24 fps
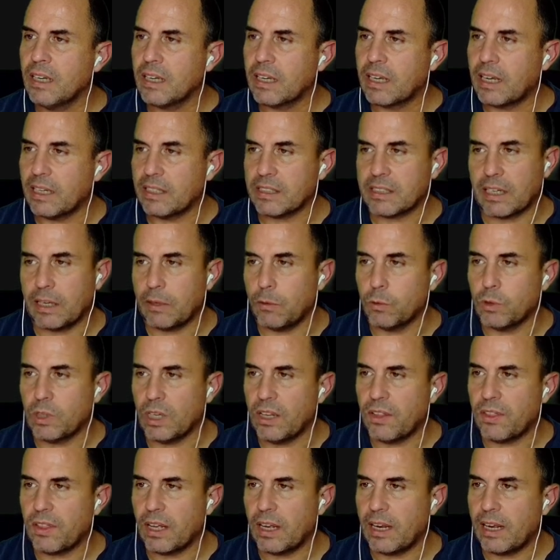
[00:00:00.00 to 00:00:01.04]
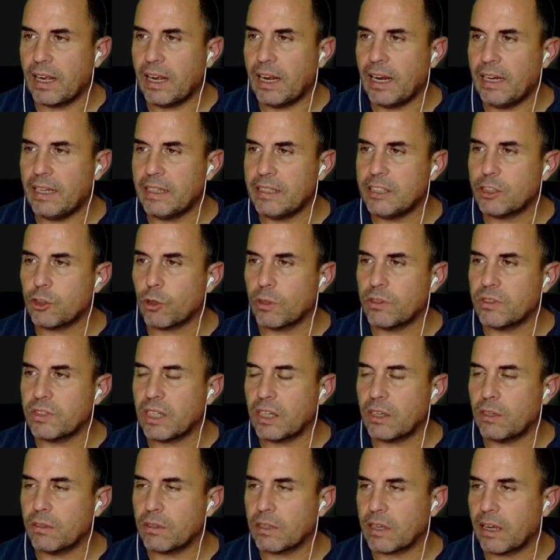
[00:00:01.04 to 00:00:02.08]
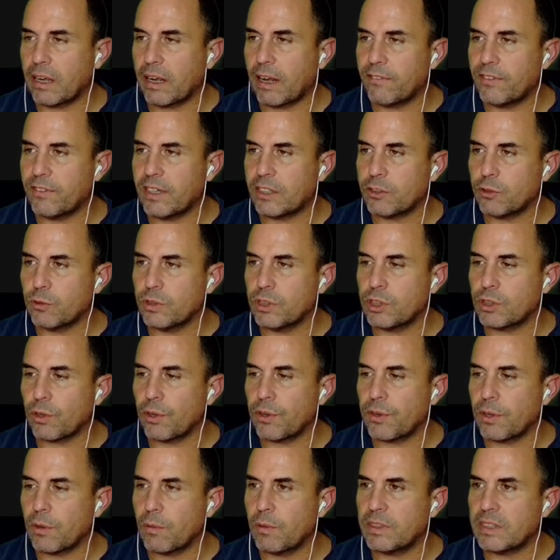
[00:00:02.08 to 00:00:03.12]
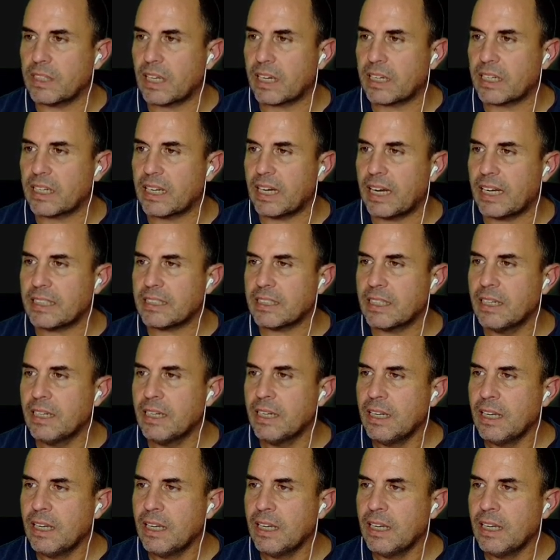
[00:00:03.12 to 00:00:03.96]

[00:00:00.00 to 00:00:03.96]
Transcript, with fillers: que es que utilice el disco entero, que al final es un disco de 50 gigas,